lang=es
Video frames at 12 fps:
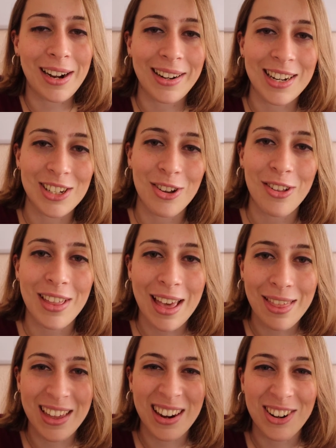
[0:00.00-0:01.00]
el riesgo de
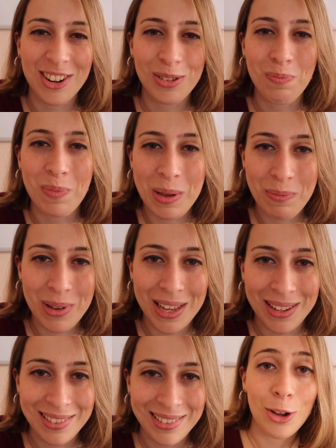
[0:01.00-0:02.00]
hacernos pipí.